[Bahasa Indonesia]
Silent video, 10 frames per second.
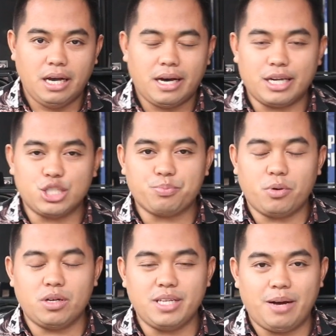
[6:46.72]

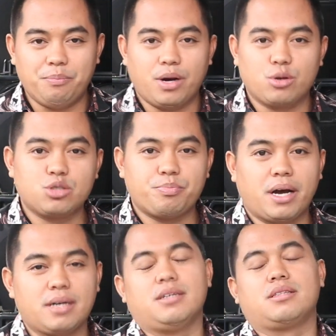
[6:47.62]
responnya bagus
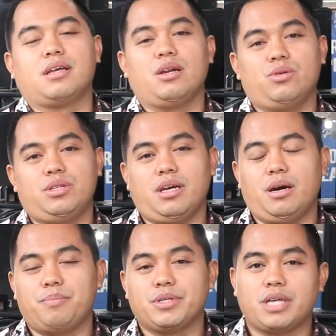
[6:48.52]
banget
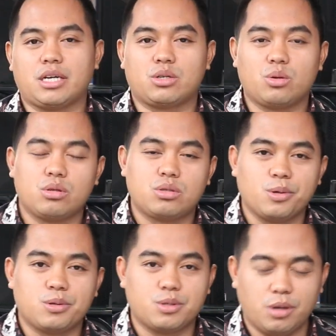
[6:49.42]
lownya bisa
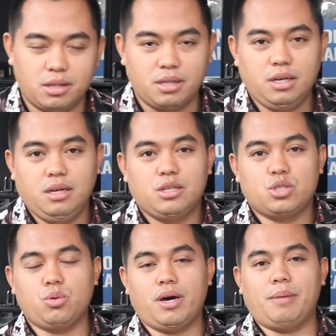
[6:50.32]
dudut-dudut
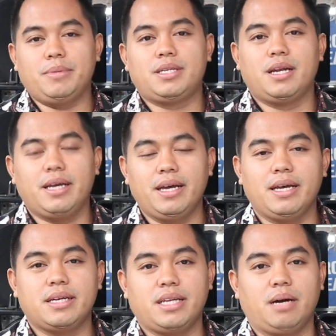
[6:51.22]
suara middle
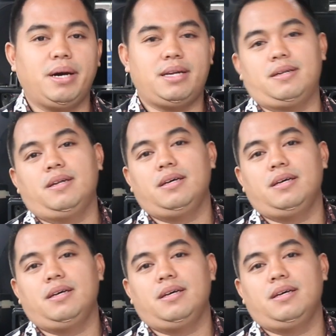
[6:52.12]
nyaman